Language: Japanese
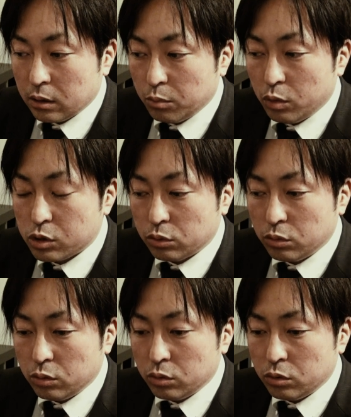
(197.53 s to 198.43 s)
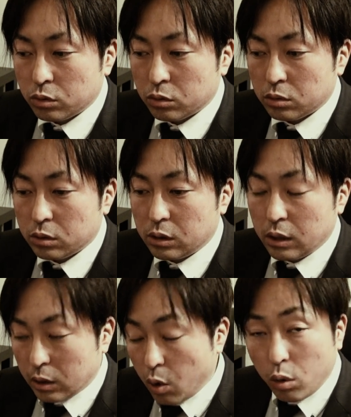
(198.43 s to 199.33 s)
もうその、
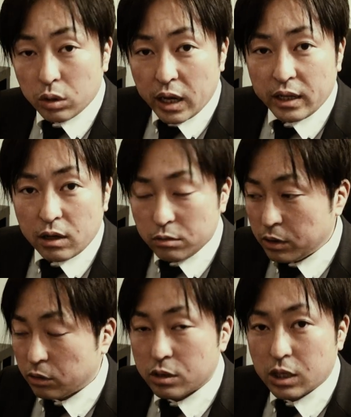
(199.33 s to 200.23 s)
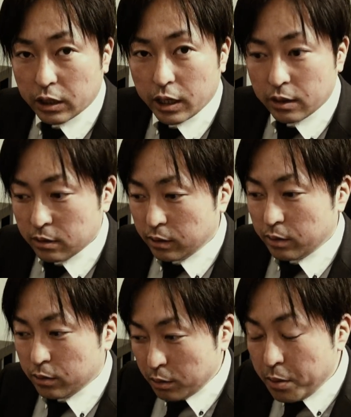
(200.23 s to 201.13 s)
ね、広大な海っていうんですかね、
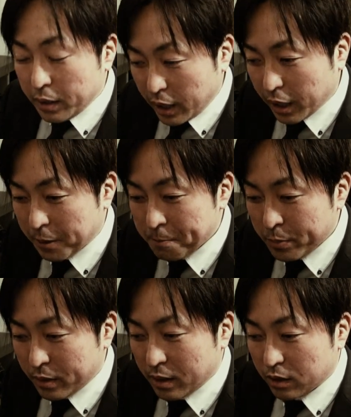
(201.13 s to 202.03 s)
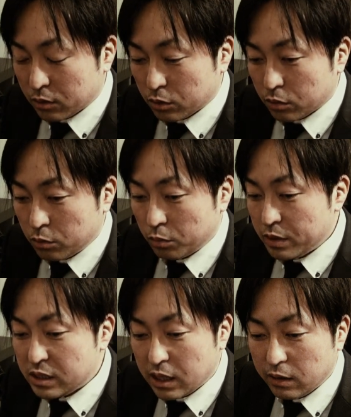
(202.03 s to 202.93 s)
海で、あの、もう
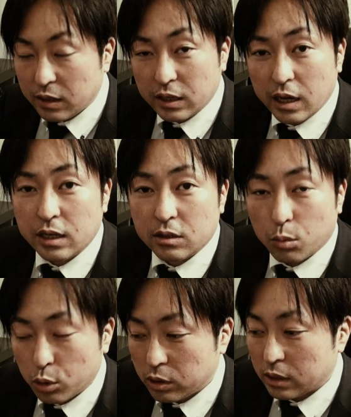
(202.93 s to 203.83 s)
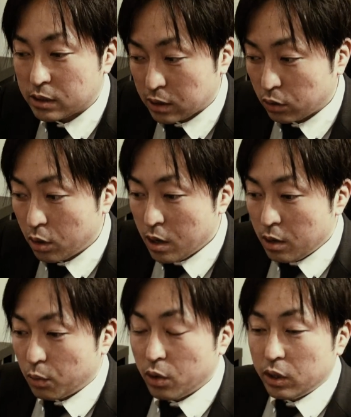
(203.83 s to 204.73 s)
見つかるわけないと思ったんですけど、
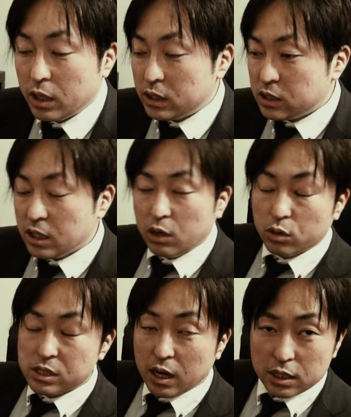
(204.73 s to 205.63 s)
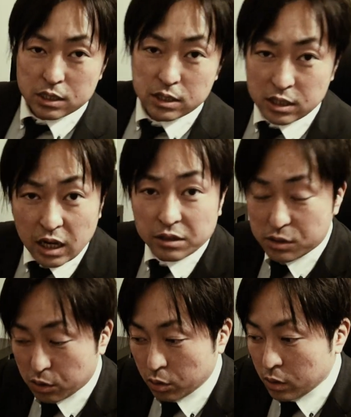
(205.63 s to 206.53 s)
もう必死にこう探したんで
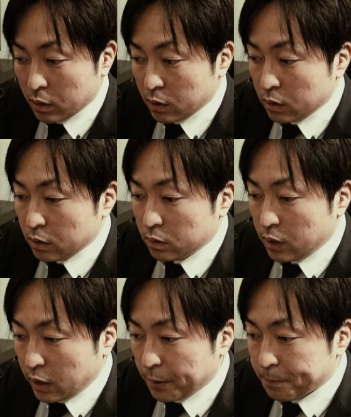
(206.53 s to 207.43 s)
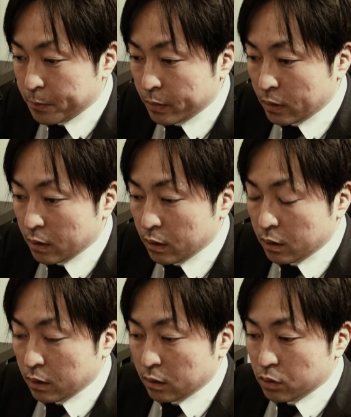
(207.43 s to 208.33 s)
すよ。で、
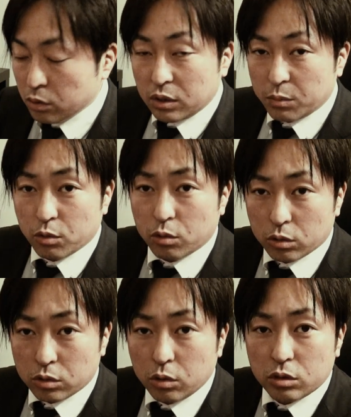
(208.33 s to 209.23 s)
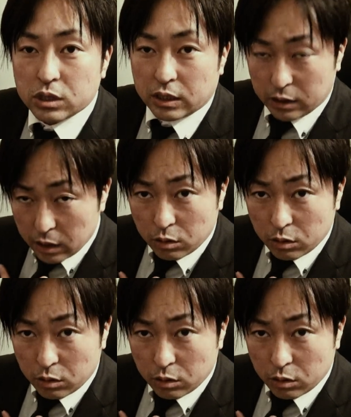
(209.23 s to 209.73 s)
その時もうこう、ドロちゃんでね、